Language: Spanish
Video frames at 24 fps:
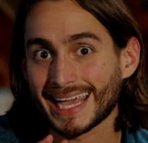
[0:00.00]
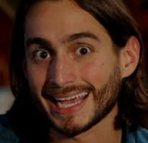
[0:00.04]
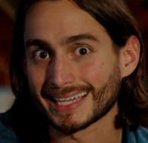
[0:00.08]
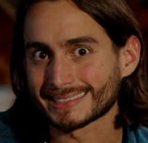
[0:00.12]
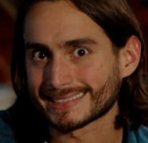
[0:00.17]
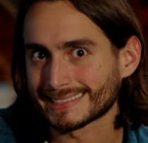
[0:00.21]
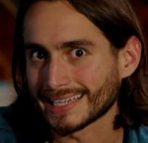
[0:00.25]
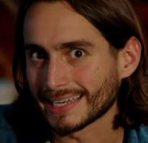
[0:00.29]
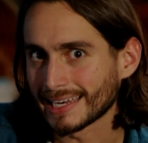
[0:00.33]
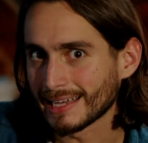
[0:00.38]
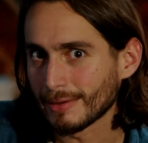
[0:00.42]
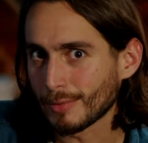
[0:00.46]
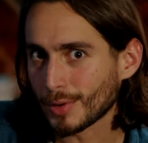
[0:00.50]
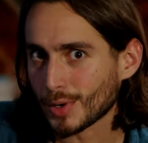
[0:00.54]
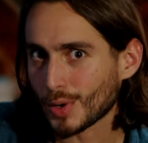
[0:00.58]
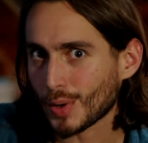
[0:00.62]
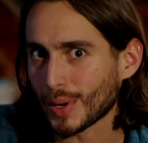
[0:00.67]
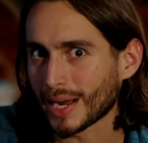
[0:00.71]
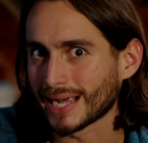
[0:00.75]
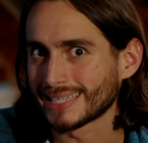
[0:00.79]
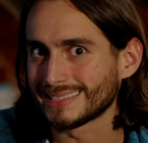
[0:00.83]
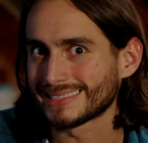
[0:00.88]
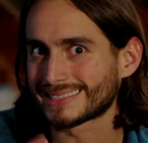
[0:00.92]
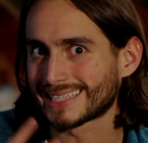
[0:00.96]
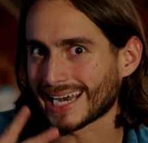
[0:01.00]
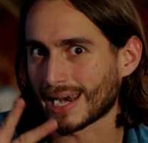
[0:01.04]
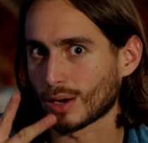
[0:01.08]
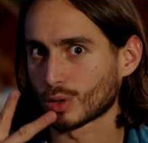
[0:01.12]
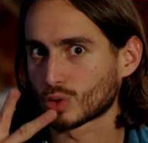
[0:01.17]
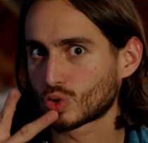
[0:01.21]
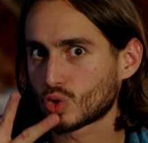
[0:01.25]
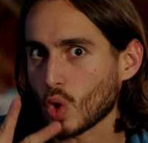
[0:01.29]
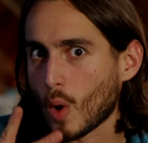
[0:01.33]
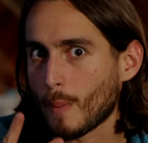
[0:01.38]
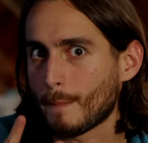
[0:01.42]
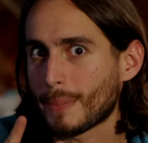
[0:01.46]
que se libró entre
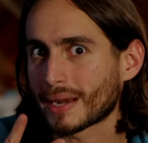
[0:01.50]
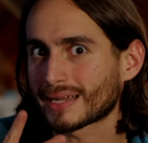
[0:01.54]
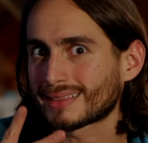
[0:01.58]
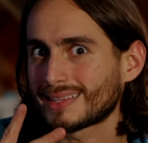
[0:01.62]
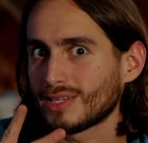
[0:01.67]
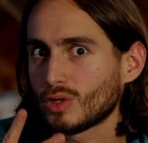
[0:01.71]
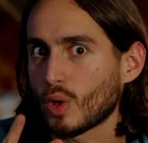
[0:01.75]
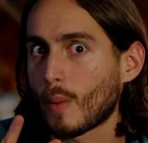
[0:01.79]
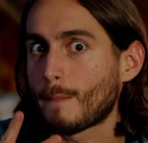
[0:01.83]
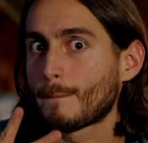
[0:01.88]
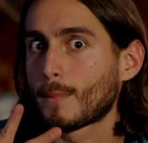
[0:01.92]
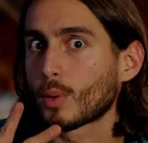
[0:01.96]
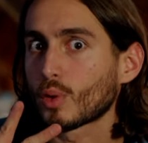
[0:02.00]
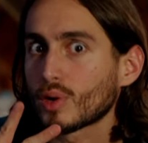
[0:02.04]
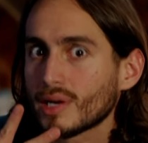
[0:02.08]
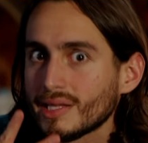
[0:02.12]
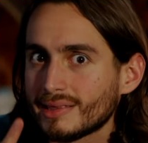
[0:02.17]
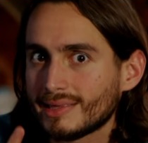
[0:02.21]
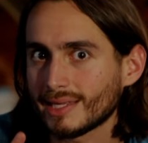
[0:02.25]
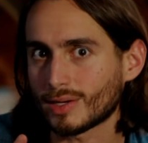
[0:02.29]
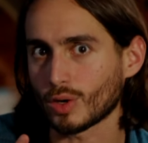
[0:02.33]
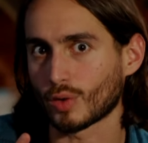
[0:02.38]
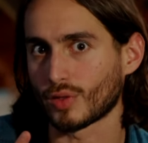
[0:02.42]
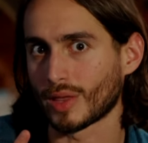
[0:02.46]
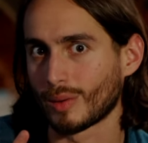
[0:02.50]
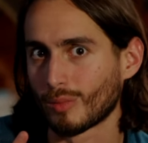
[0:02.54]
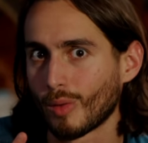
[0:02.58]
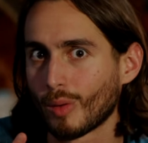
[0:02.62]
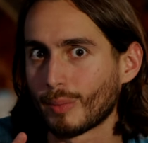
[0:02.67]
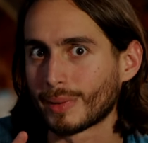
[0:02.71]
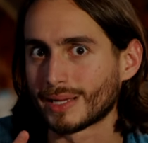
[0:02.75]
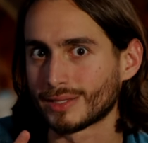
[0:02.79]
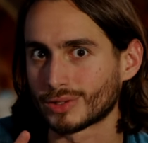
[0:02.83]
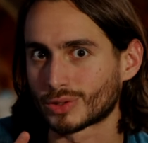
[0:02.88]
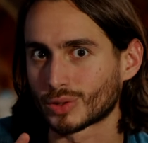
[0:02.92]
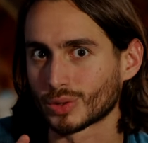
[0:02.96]
los dos partidos políticos del
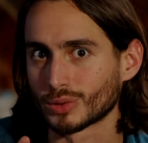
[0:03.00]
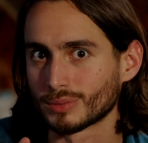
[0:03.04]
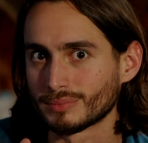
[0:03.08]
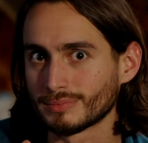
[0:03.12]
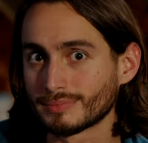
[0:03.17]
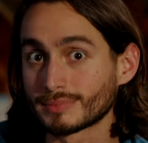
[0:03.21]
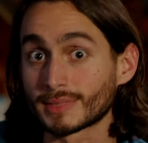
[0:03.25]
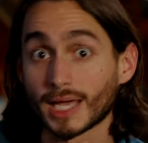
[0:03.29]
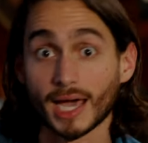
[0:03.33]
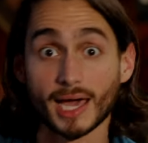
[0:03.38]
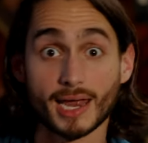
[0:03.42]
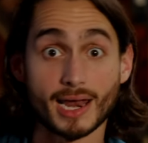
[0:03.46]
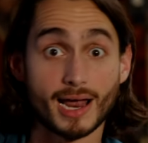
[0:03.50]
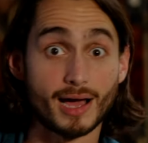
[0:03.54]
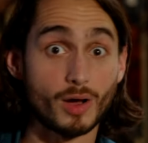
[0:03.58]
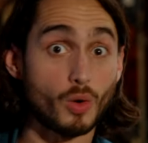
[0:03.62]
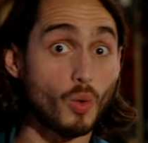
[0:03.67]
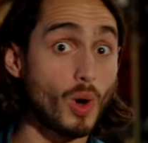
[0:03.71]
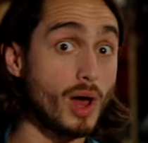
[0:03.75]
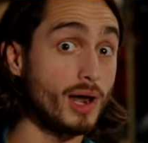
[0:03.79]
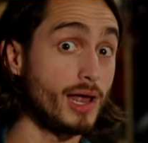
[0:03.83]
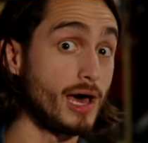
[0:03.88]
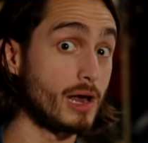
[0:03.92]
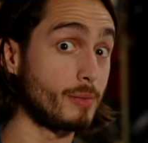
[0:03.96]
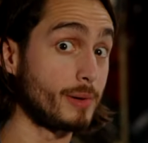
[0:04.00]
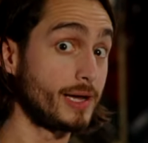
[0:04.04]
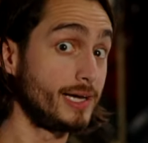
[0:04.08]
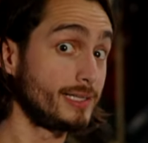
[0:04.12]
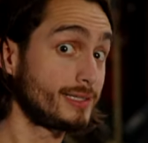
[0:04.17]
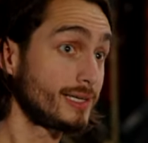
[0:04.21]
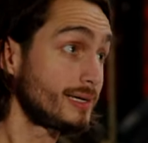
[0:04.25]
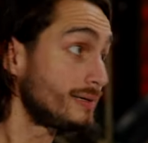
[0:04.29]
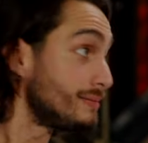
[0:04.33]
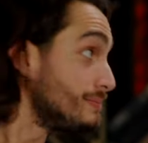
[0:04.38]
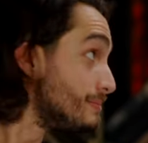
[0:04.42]
momento. ¿Qué eran cuáles, arvejita?